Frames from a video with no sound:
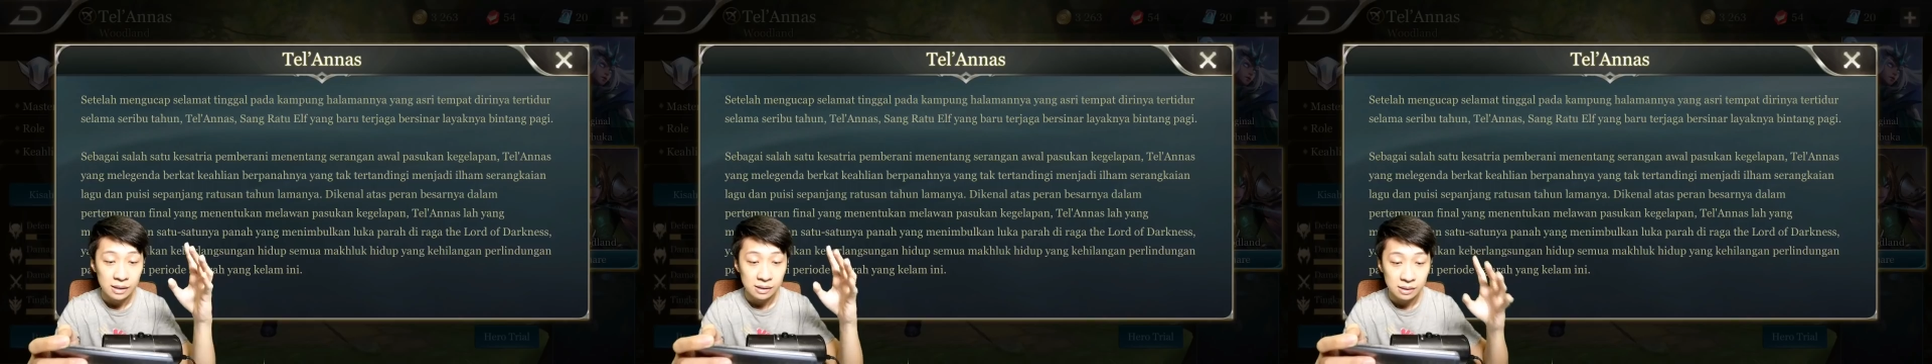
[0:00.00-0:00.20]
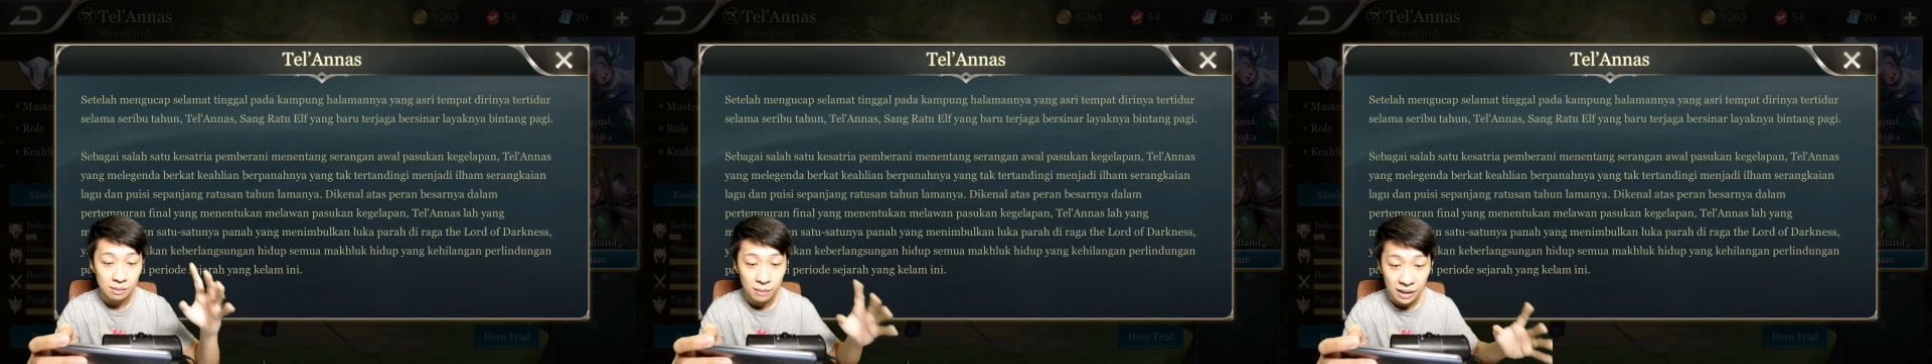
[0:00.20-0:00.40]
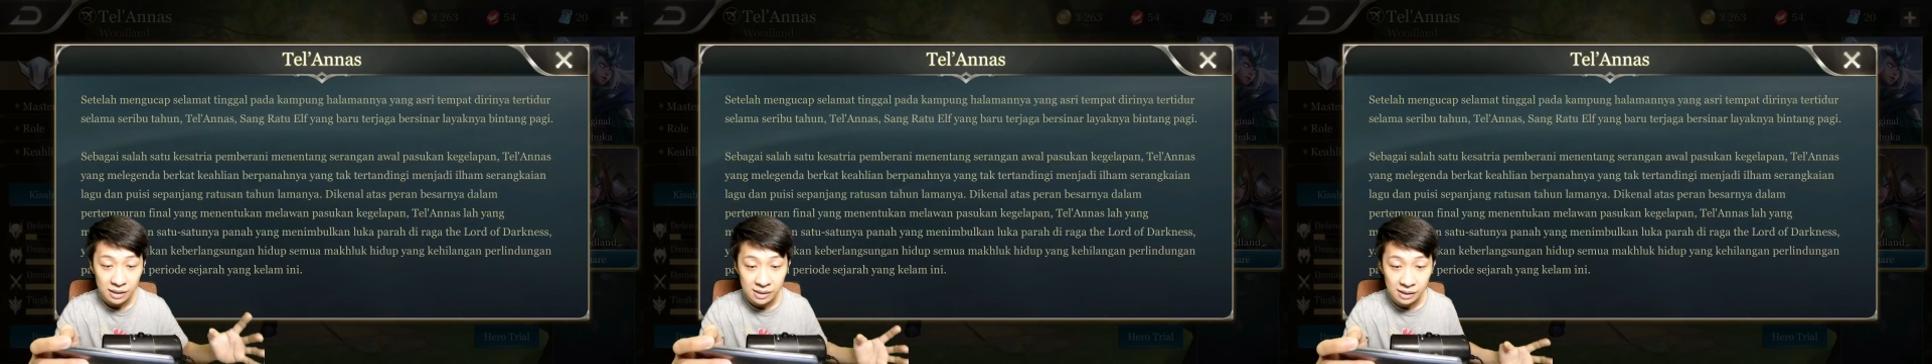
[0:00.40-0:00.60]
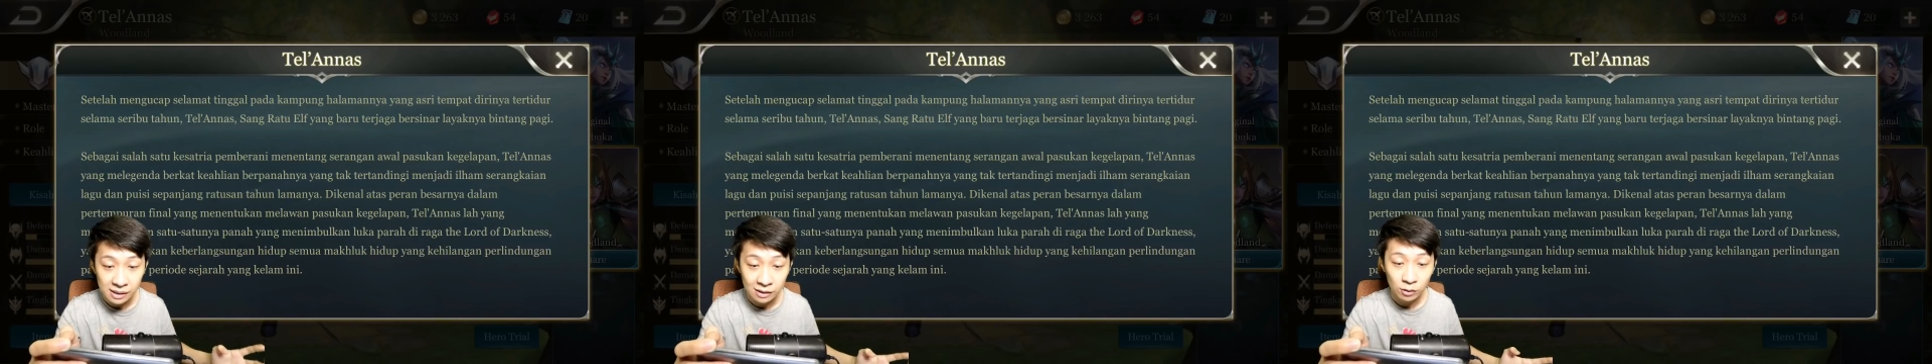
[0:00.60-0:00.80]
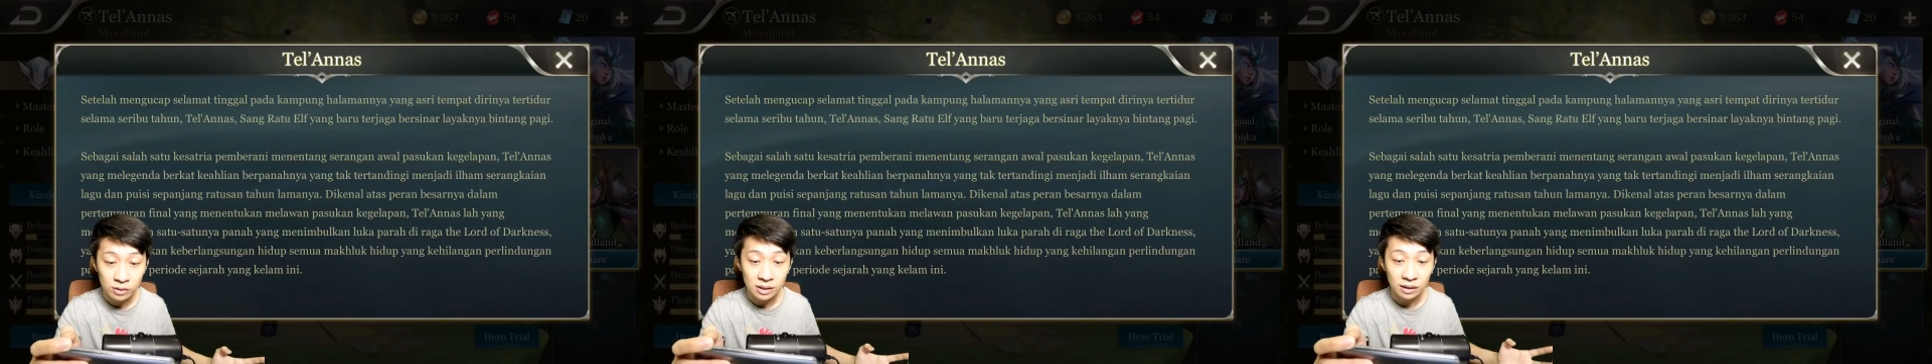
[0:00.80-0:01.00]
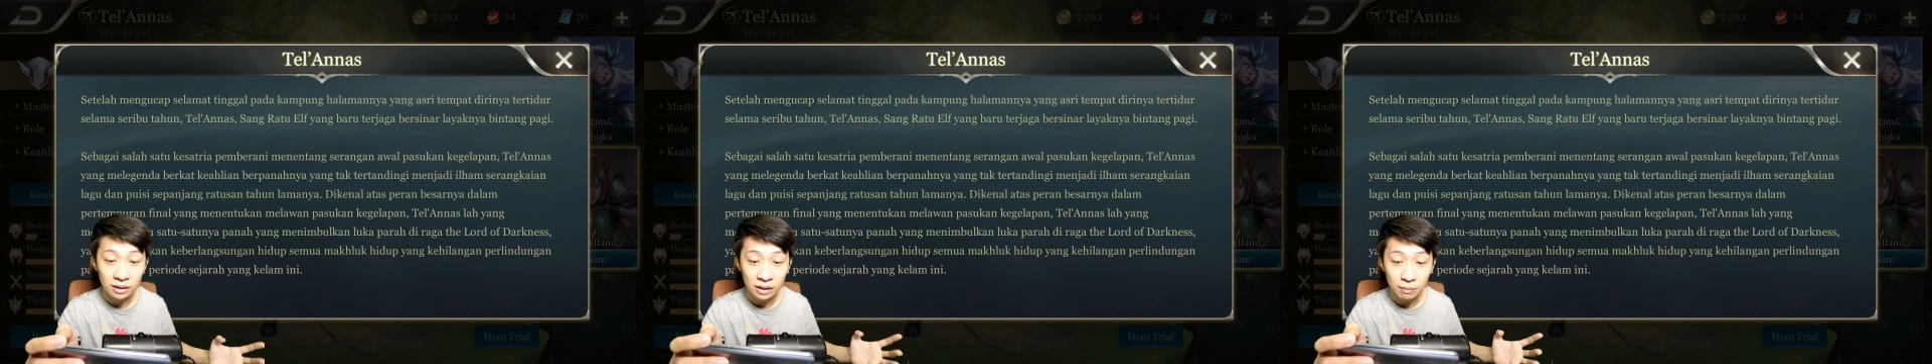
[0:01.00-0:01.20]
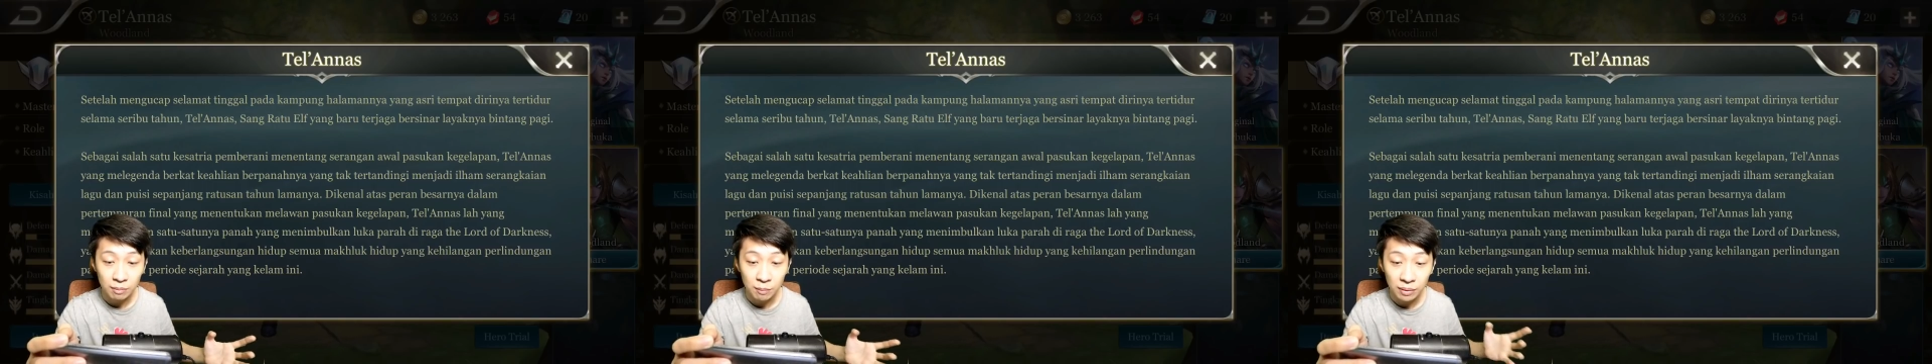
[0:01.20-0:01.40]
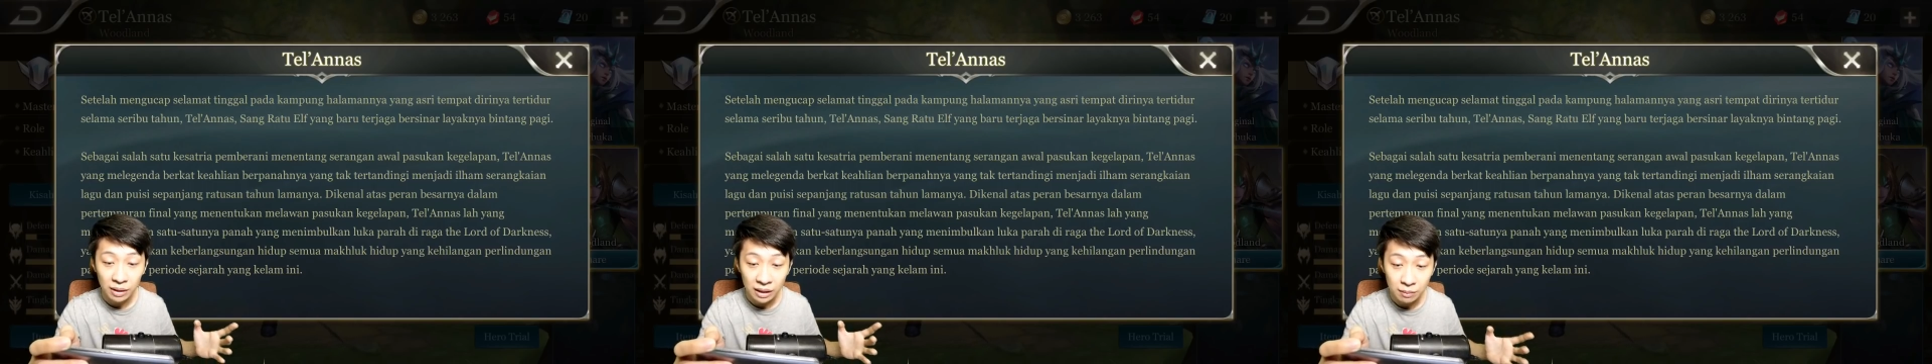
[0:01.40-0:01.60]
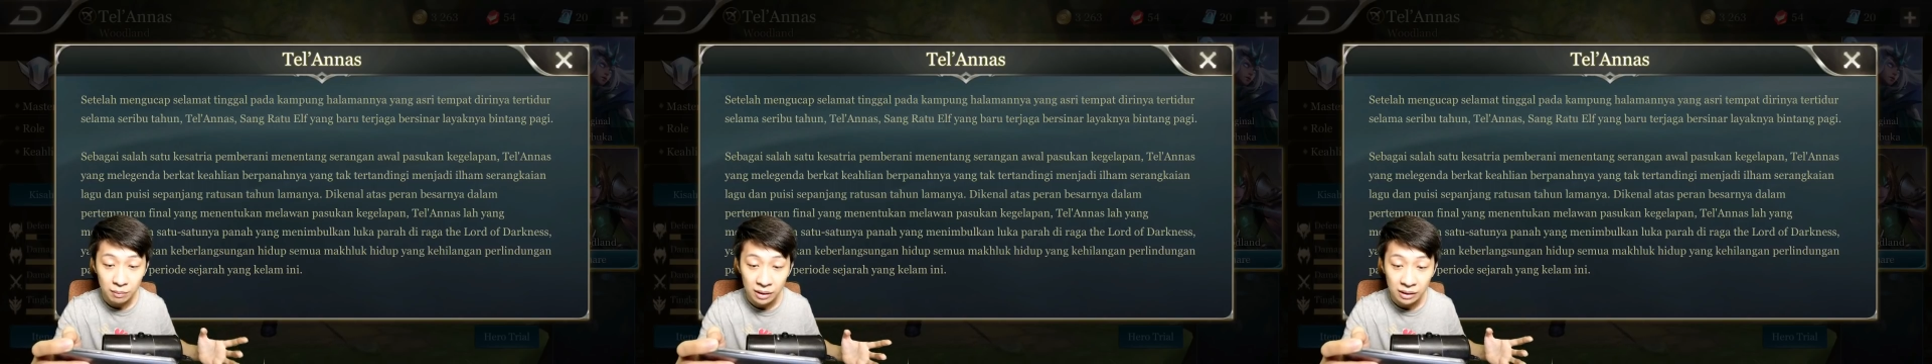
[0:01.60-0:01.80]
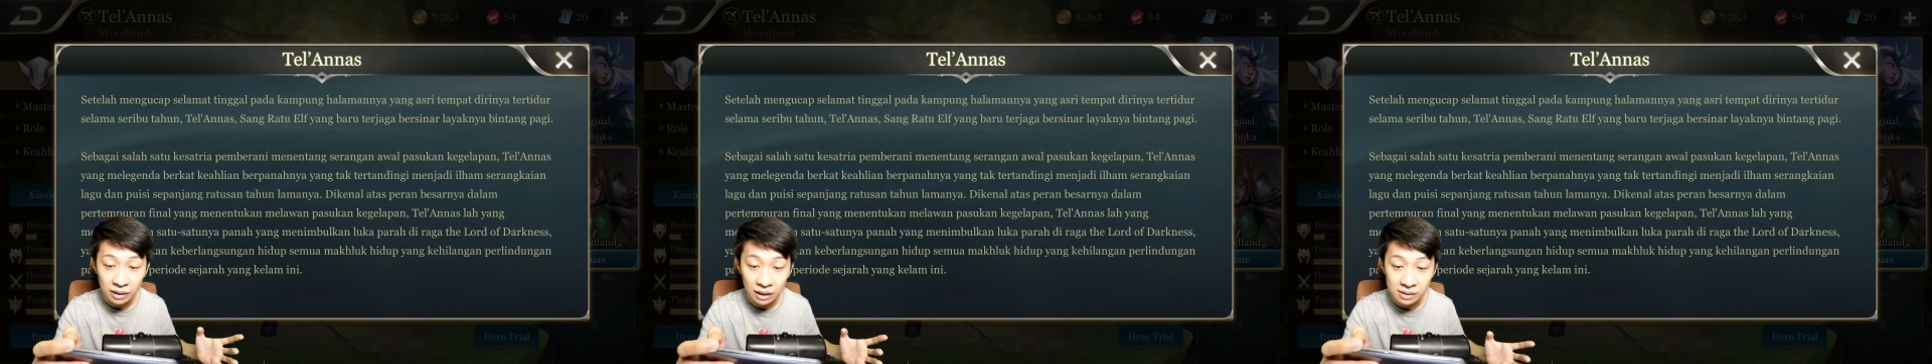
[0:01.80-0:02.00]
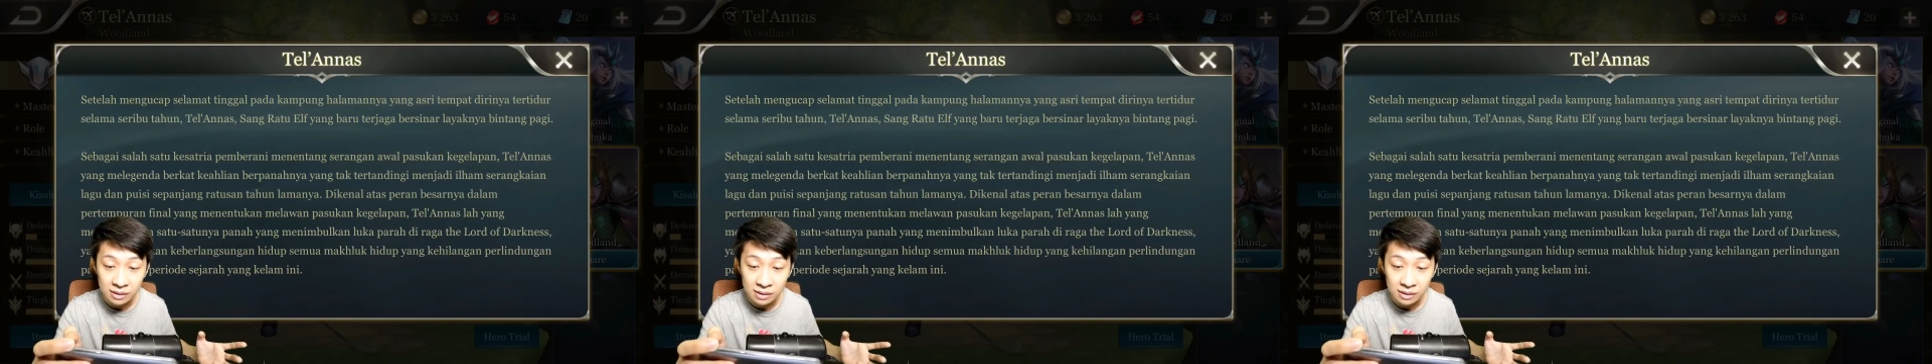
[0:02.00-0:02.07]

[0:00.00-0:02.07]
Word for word: Sebagai salah satu kesatria pemberani menentang